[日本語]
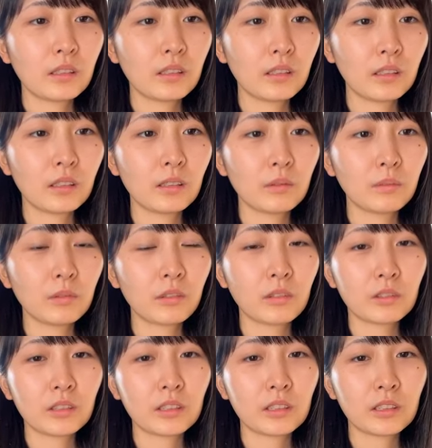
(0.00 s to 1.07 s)
ねもっ
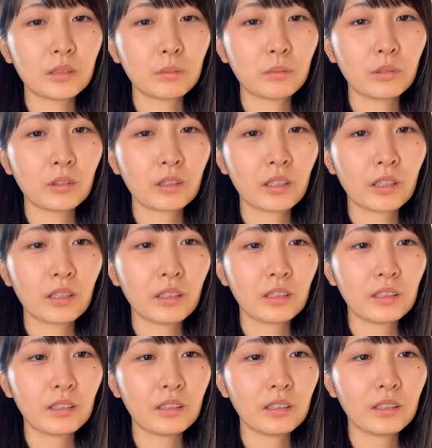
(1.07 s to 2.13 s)
と自信持って
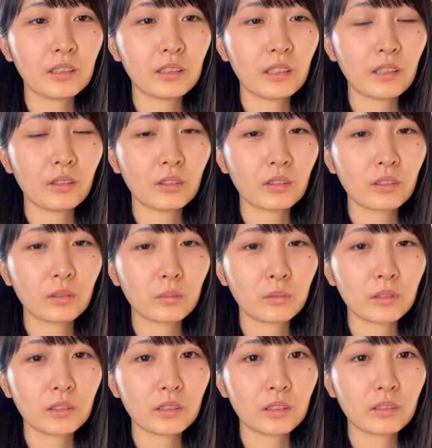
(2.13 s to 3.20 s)
いいんだよって
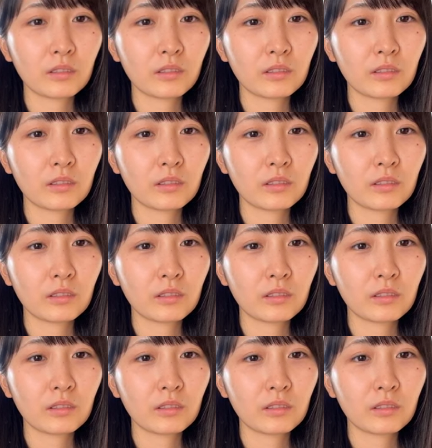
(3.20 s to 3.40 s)
思っちゃ